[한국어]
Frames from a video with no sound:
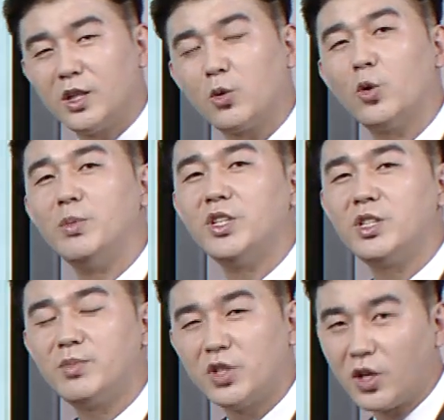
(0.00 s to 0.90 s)
이제
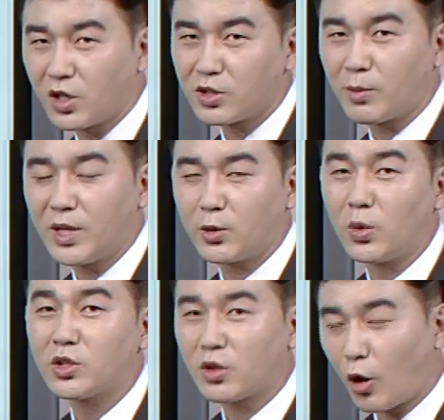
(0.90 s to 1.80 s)
노밀집 지역 정말
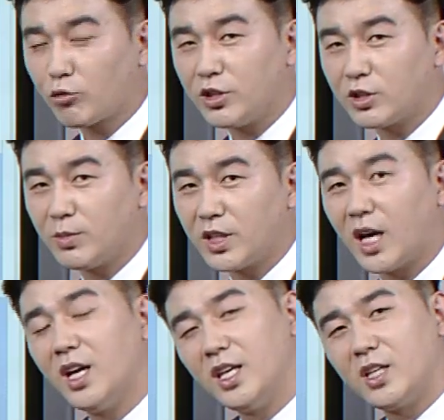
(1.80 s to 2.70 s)
동의서 걷고 있습니다.
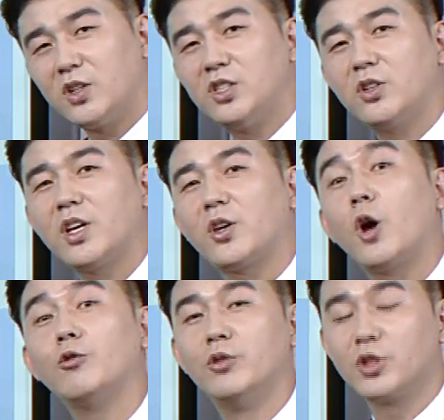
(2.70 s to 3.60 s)
이런 지역의
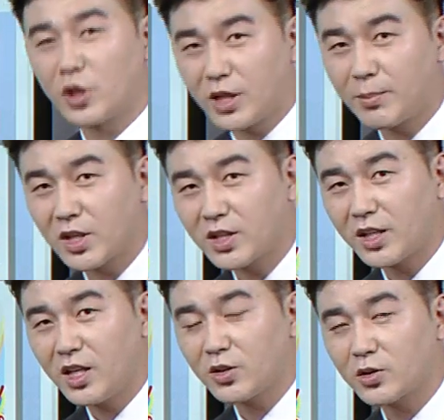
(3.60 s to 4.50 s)
경우 저희 함께
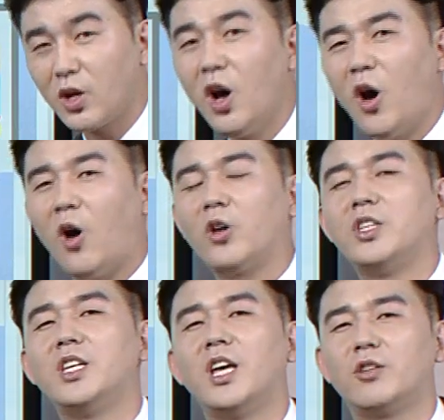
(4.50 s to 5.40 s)
상의하셔서
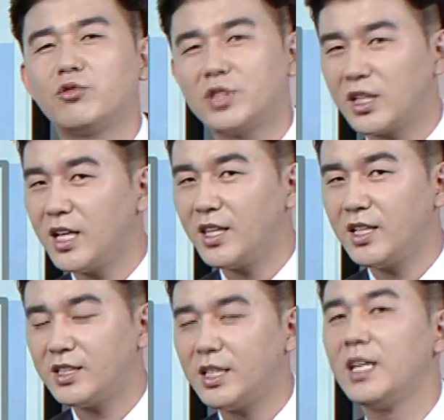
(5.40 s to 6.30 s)
어디에 투자를 해야
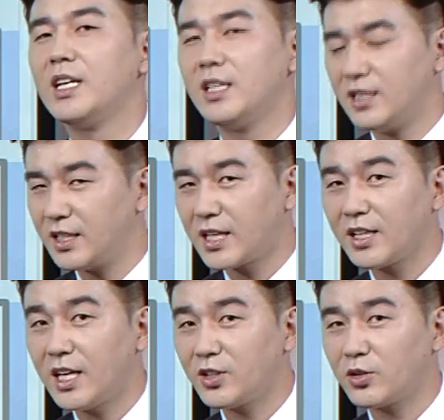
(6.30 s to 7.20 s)
될지 이제
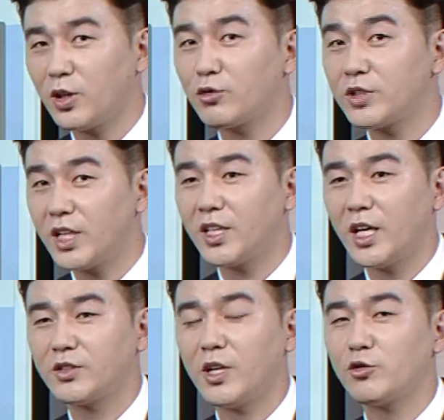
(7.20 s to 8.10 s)
상의하셔서 투자의
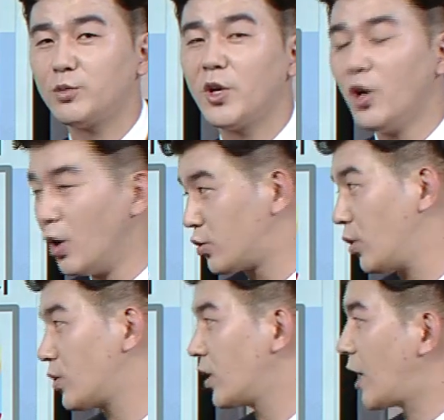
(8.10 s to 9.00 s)
계획 세우시면
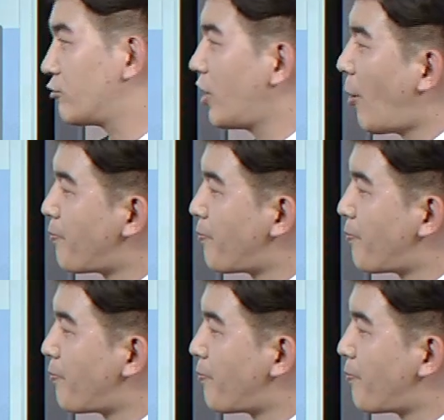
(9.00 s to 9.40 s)
좋을 것 같고요.